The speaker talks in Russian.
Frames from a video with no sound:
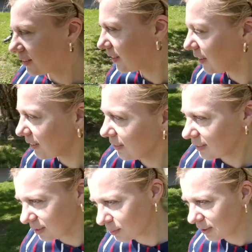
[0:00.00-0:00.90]
Я
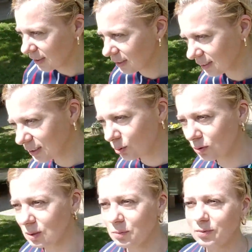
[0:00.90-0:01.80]
смотрела на эту
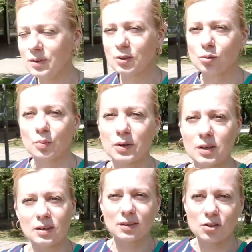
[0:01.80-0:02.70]
земфирку,
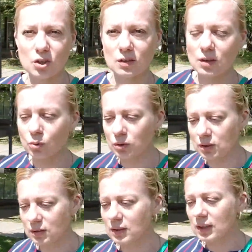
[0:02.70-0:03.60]
перелезла через
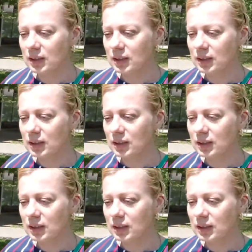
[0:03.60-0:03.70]
какой-то